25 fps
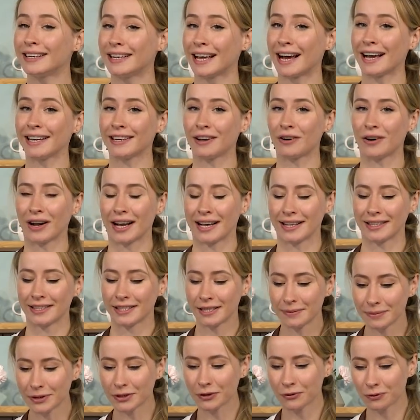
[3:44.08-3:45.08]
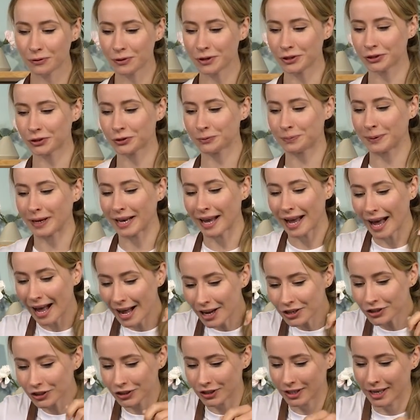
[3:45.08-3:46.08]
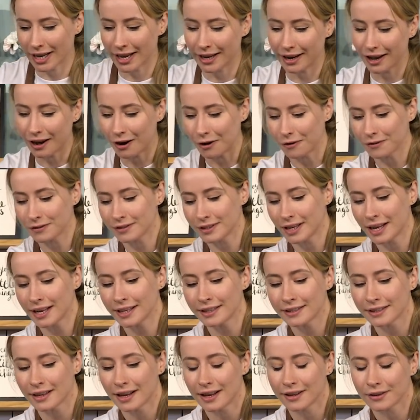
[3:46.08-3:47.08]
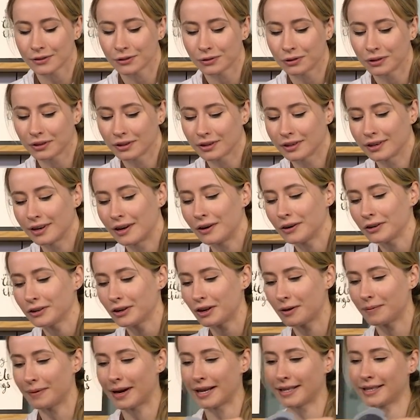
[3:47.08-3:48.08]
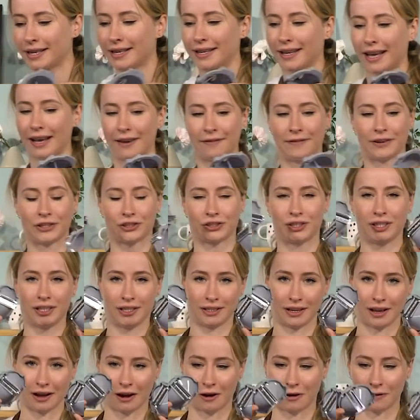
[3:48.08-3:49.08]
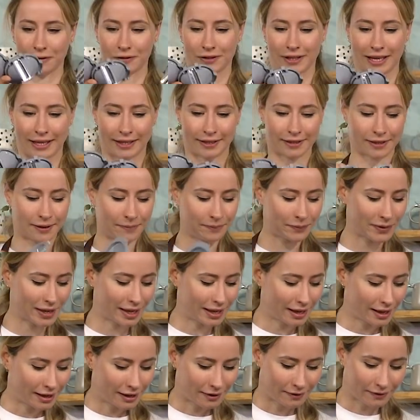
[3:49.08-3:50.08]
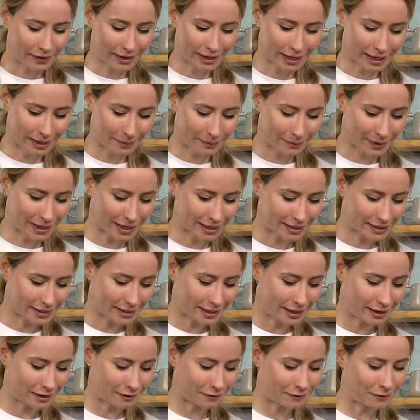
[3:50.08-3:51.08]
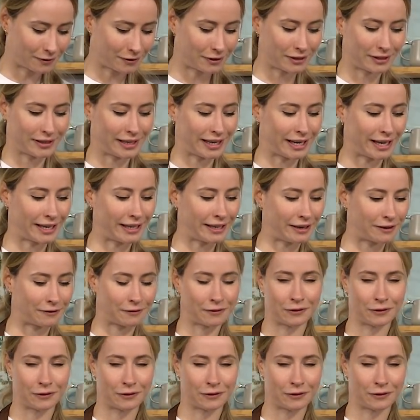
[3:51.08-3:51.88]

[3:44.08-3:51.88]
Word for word: der hat auch einen ziemlich coolen Spiralschneideaufsatz. Also genau genommen hat er drei verschiedene Aufsätze. Wir nehmen jetzt hier für den hier